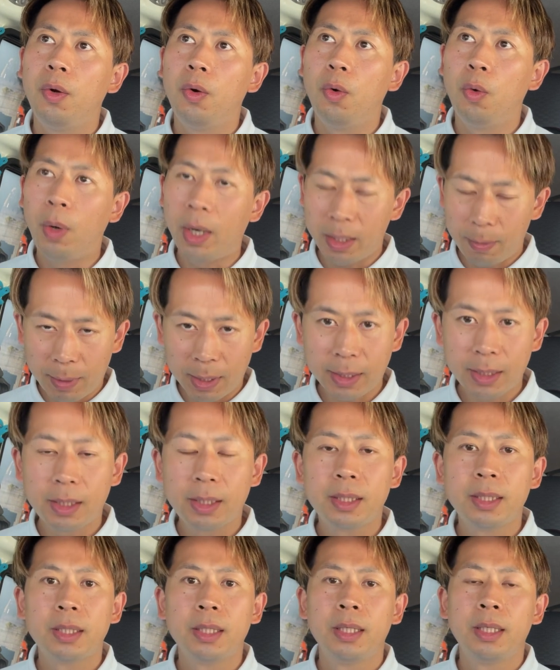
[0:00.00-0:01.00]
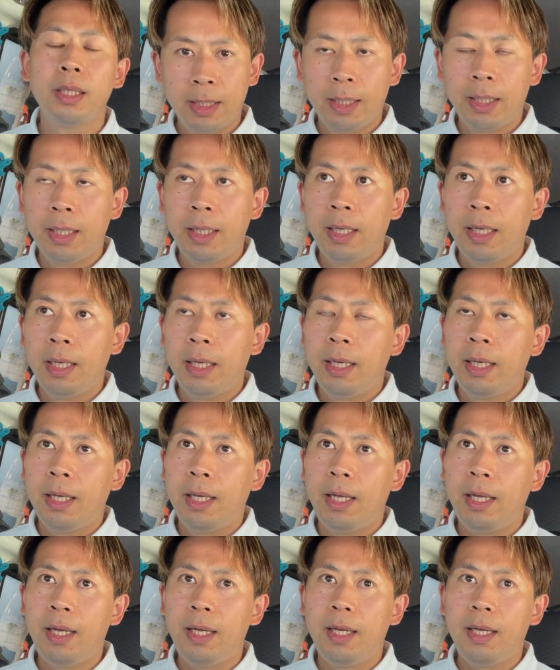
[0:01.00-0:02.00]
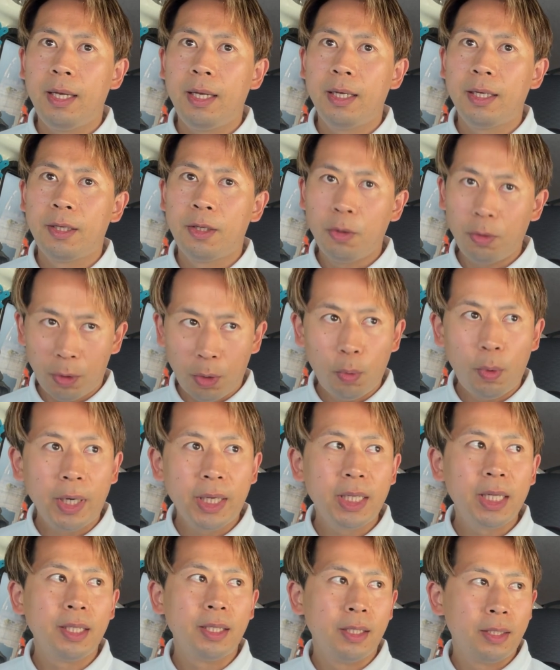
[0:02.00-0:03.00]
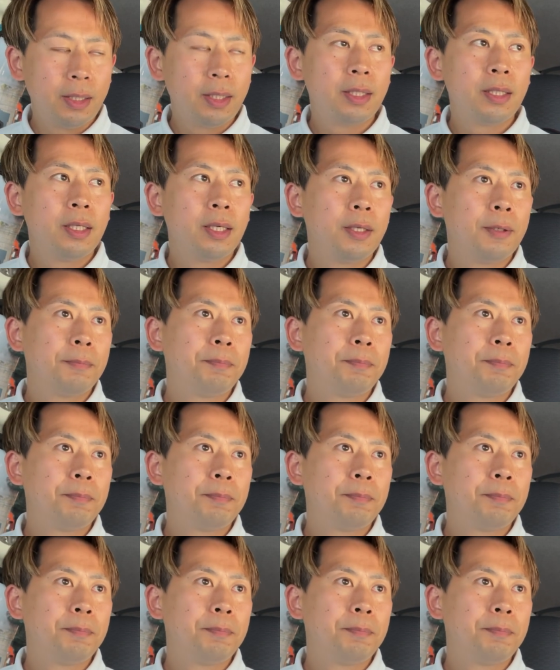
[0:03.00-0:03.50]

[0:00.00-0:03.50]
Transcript: 終わります。えー、今日で終わりなんです。